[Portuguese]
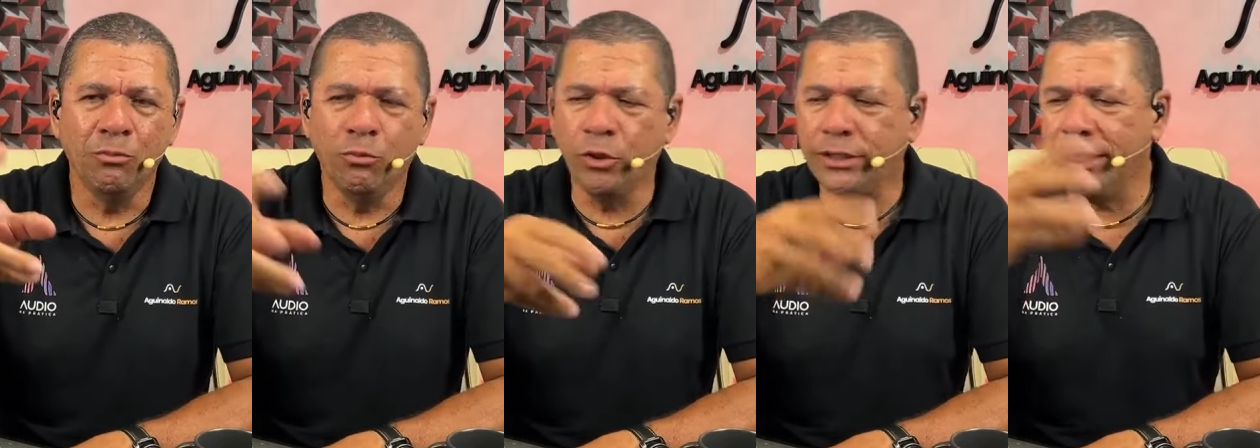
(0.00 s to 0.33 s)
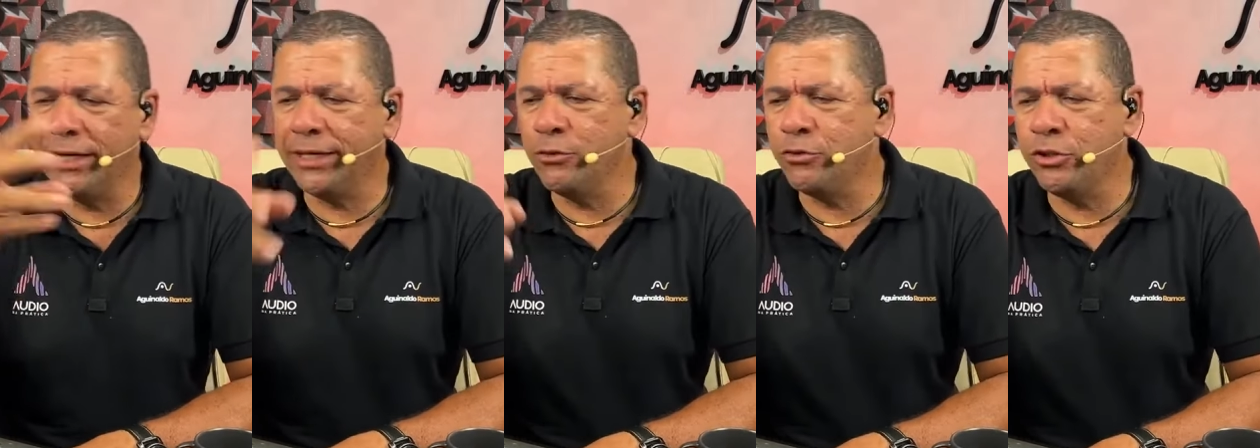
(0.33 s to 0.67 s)
Por
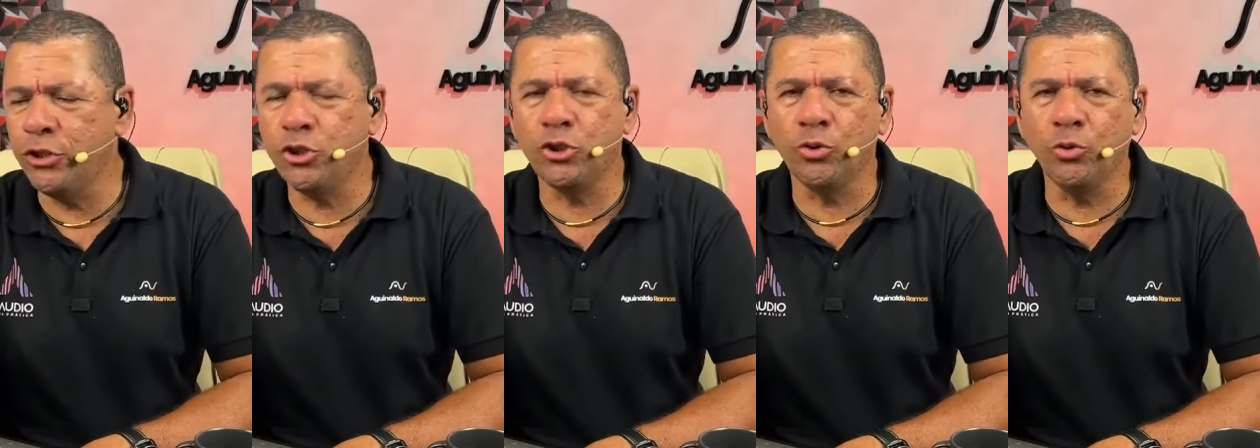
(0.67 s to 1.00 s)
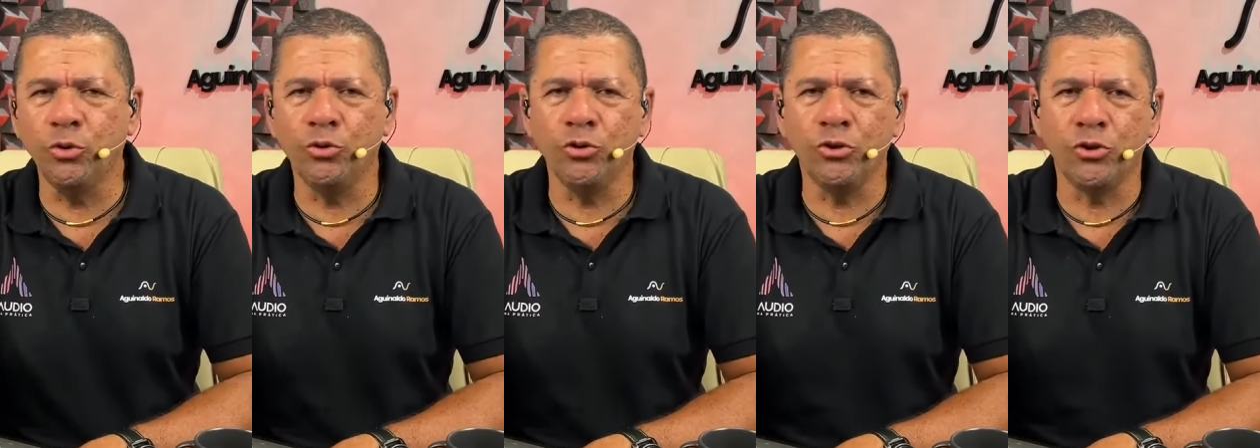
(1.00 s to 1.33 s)
que, que os
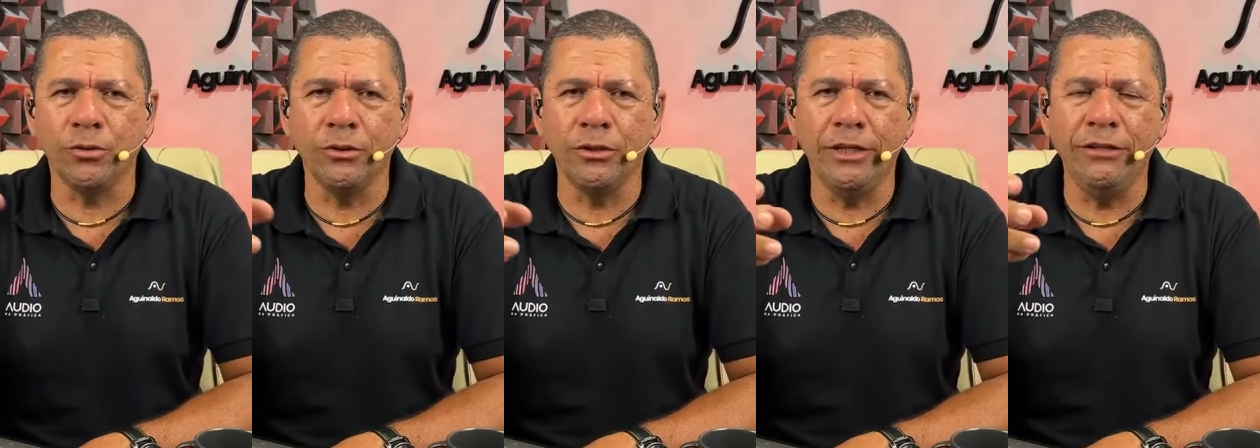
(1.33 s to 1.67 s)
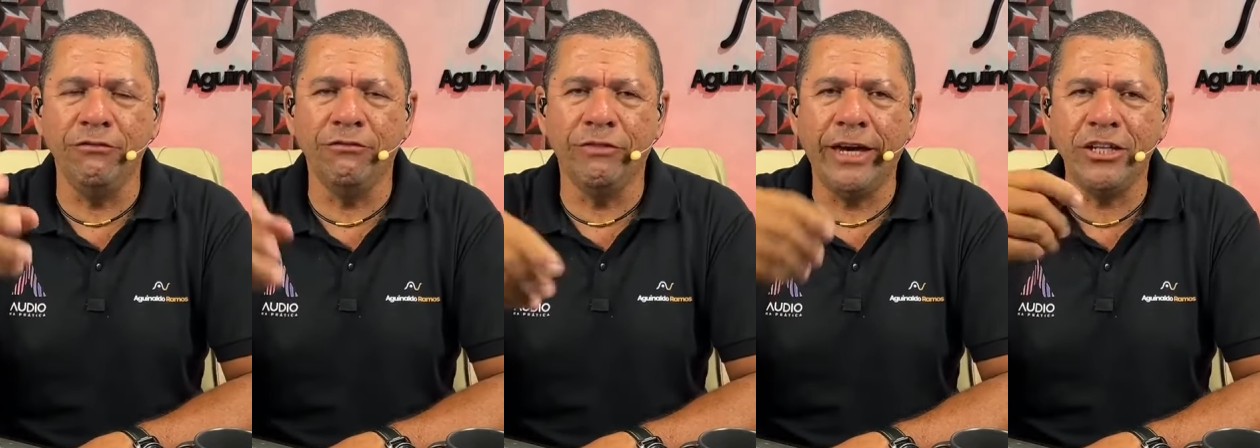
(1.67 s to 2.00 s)
estúdios
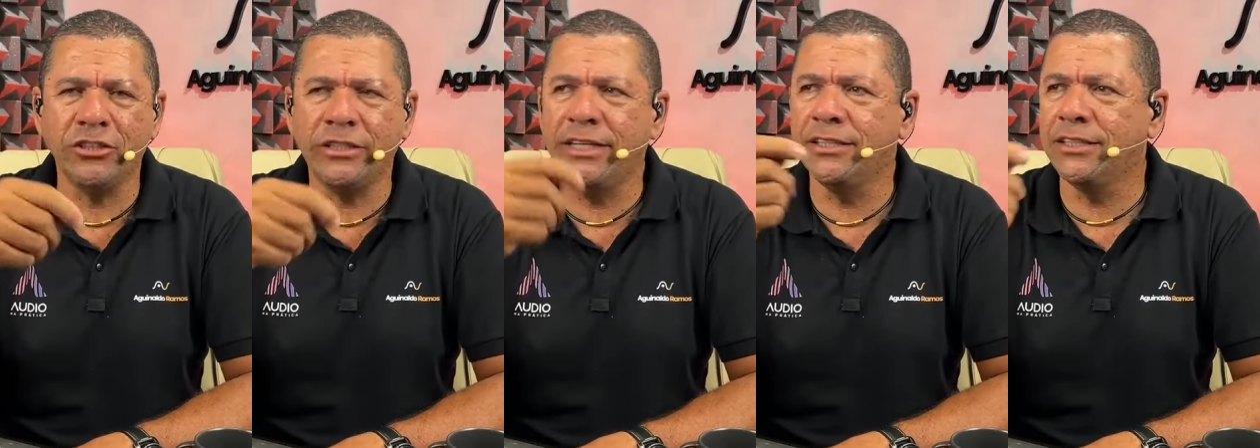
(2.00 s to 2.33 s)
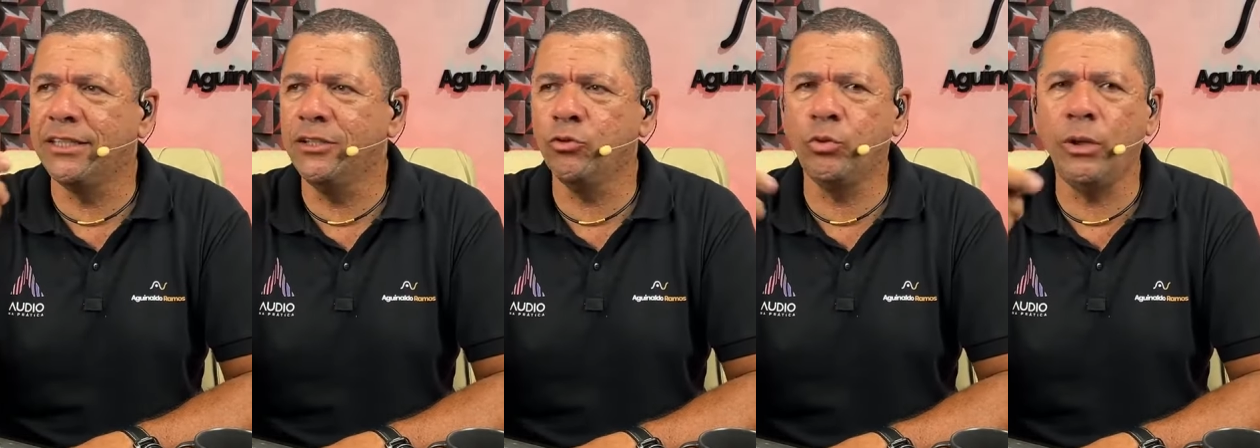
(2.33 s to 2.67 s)
investem
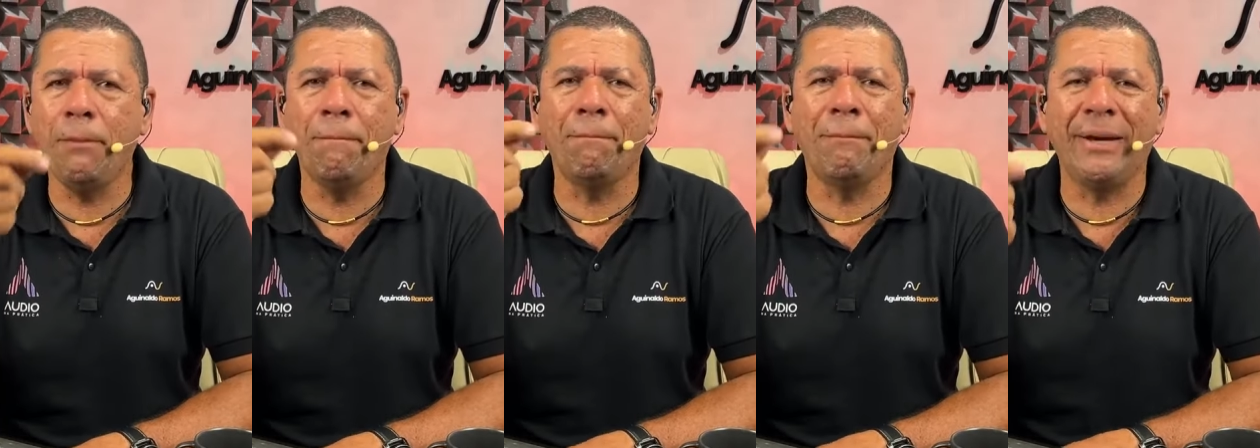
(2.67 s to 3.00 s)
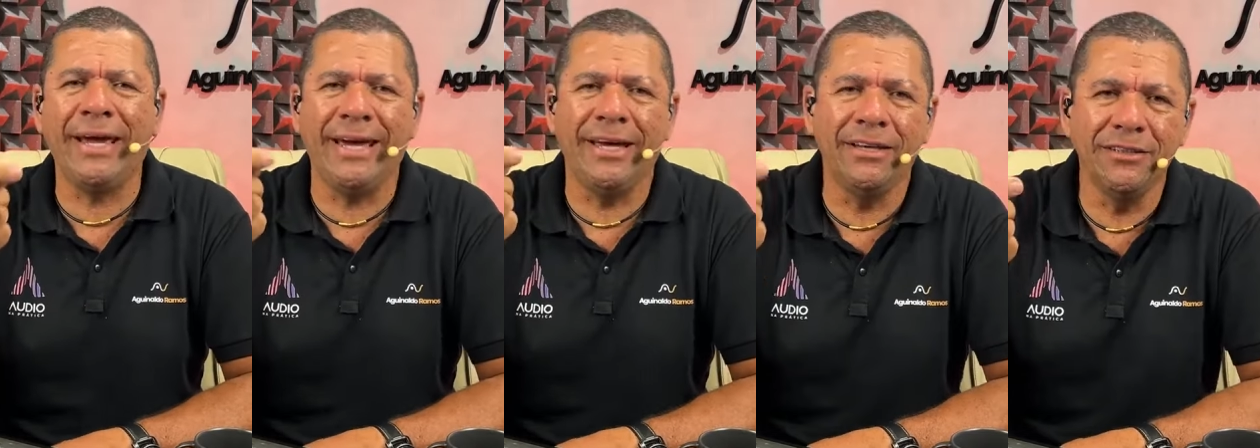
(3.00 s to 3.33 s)
tanto em
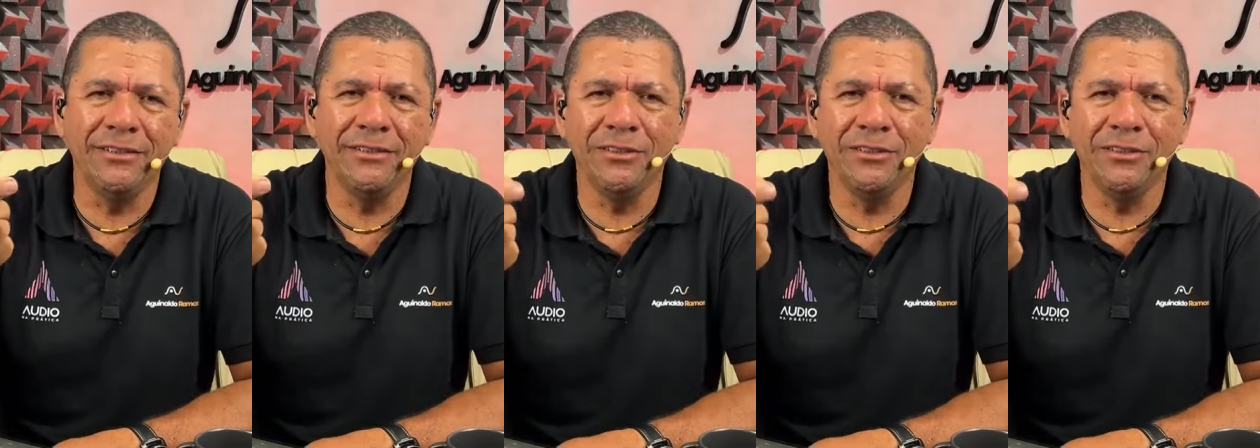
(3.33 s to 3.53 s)
pré?